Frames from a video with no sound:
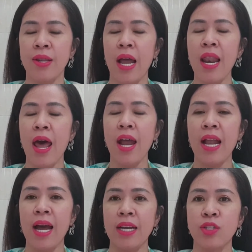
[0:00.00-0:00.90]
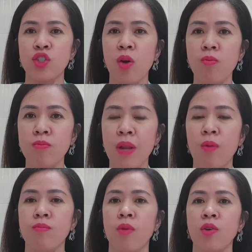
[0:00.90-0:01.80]
đã để lại trong
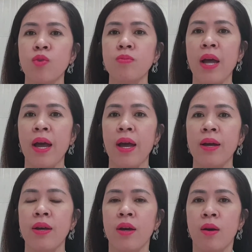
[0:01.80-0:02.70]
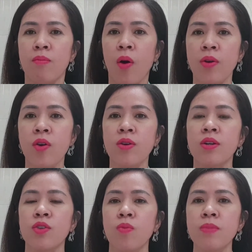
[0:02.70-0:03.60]
lòng mỗi chúng ta mỗi con
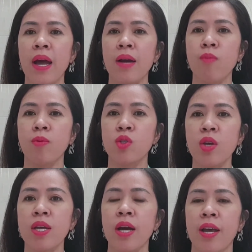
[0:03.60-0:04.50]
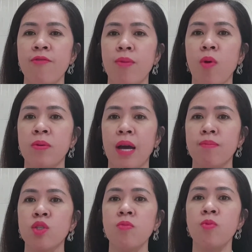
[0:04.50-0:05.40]
người chúng ta một suy nghĩ và một
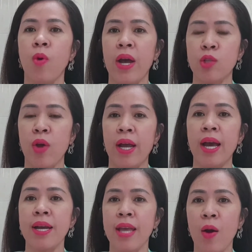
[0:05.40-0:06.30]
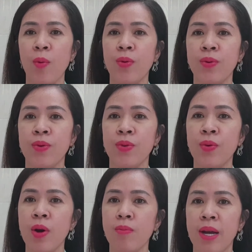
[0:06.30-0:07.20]
cảm xúc hoàn toàn khác nhau
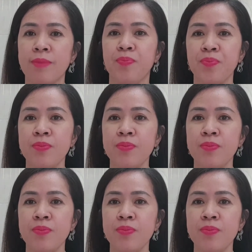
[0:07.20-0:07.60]
đúng không ạ